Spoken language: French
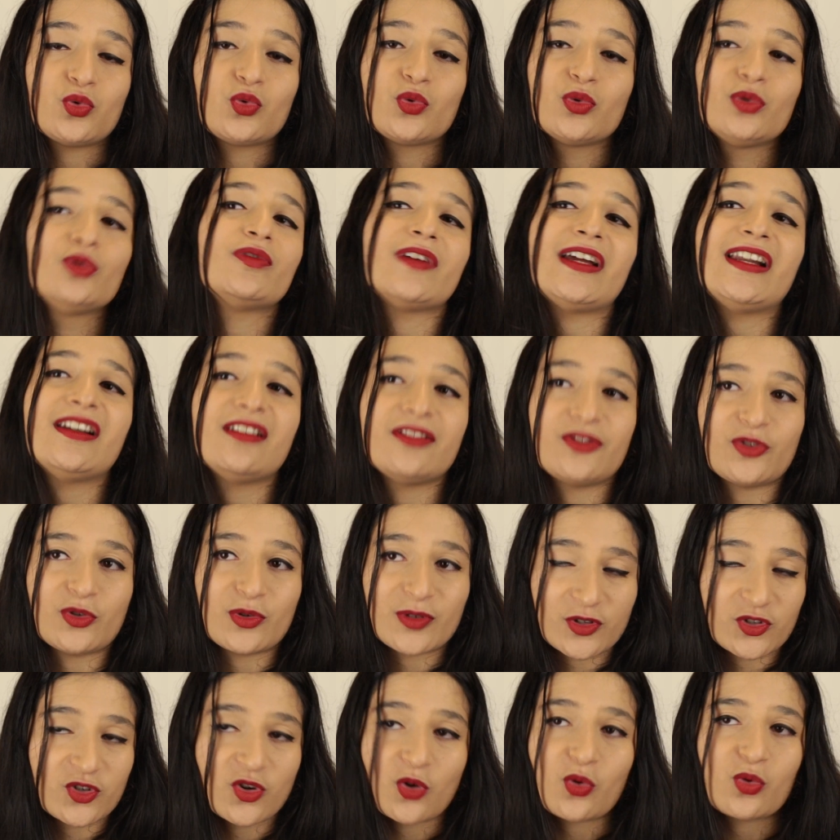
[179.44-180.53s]
du tout nouvelle, je,
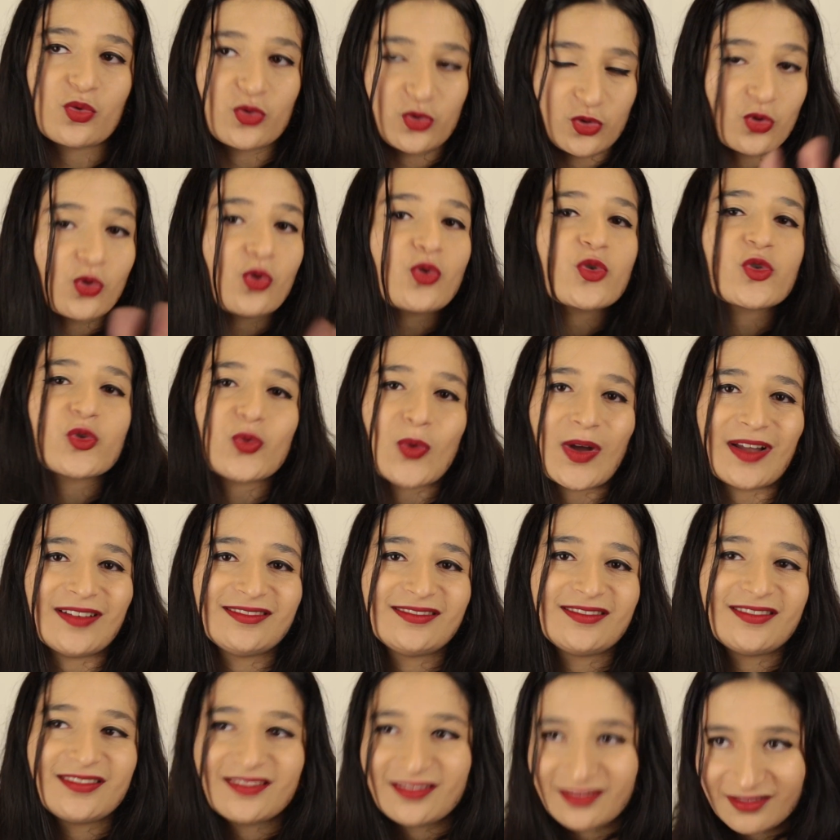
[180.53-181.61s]
je le conçois.
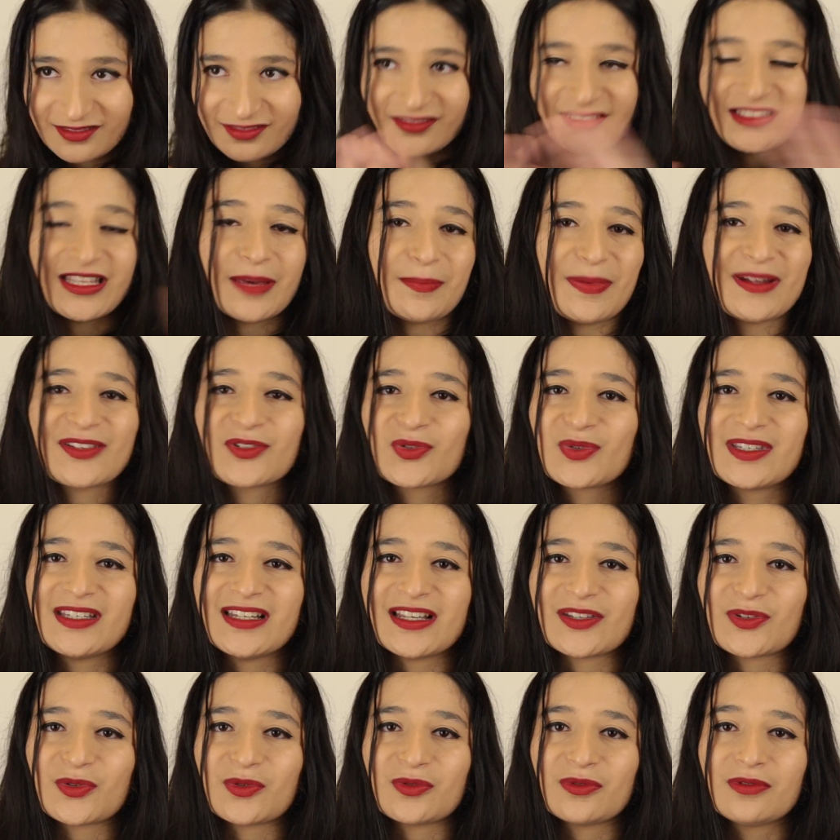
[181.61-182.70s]
Il n'y a pas de souci
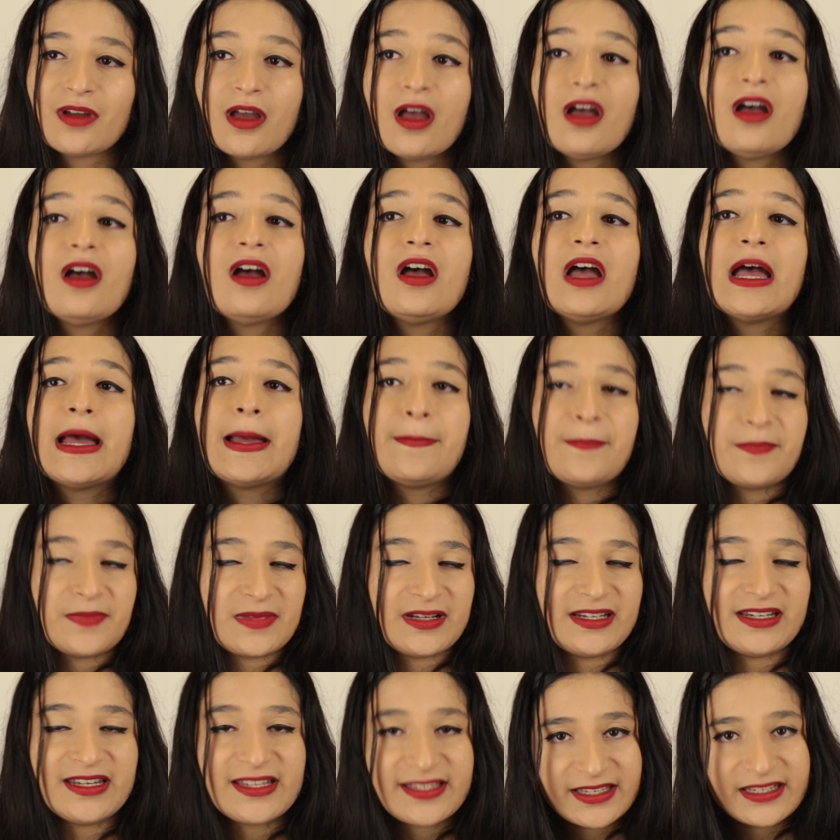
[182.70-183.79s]
là-dessus.
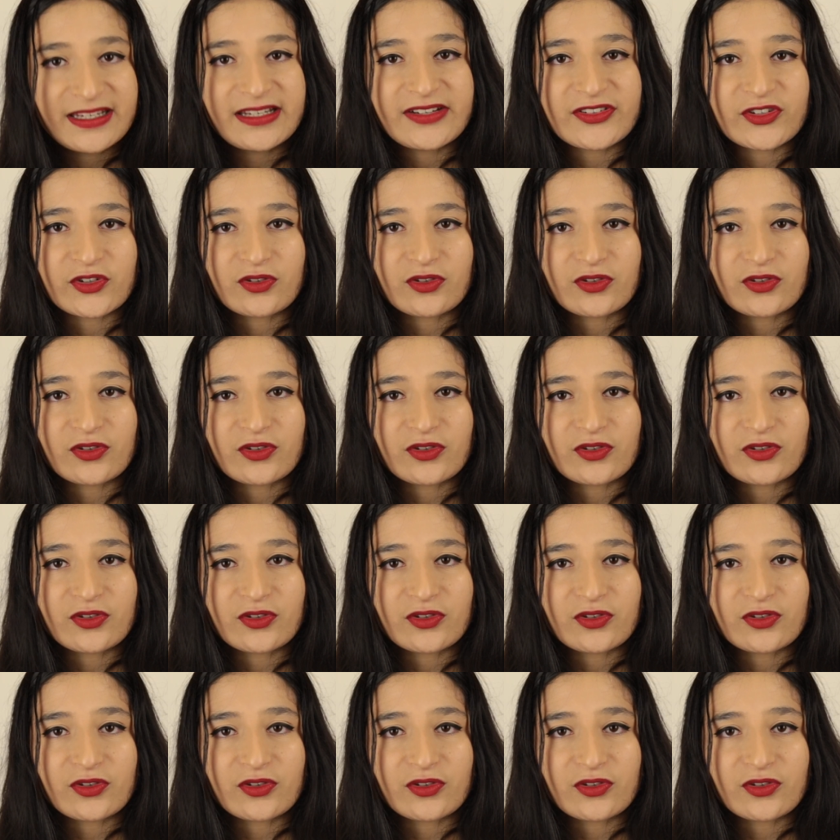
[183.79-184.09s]
Laissez les